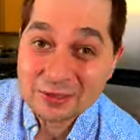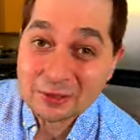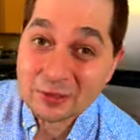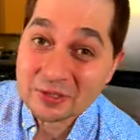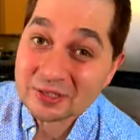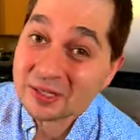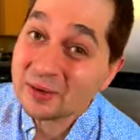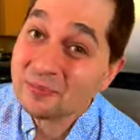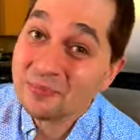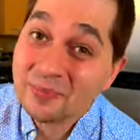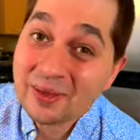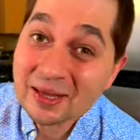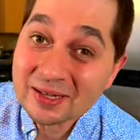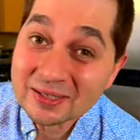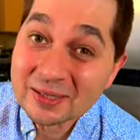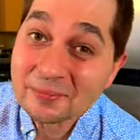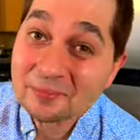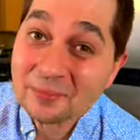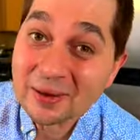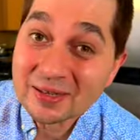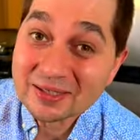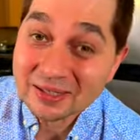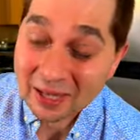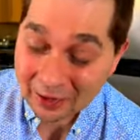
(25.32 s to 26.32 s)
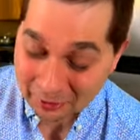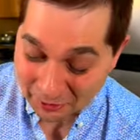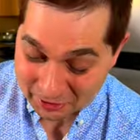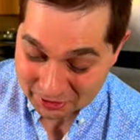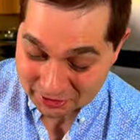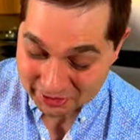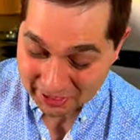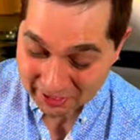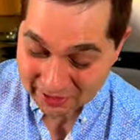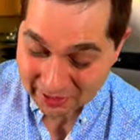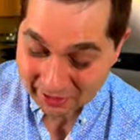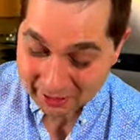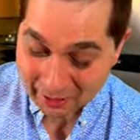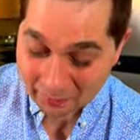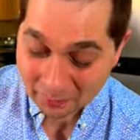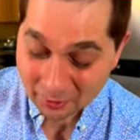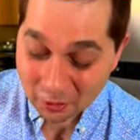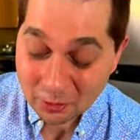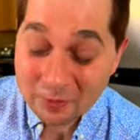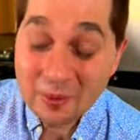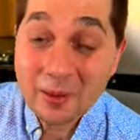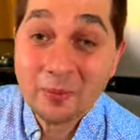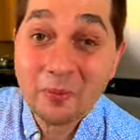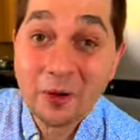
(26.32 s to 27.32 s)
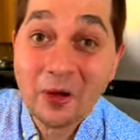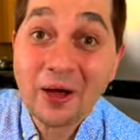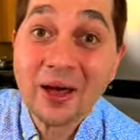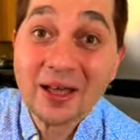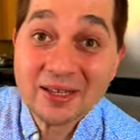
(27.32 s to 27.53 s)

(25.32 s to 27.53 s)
острым перцем поосторожнее, делаем любимую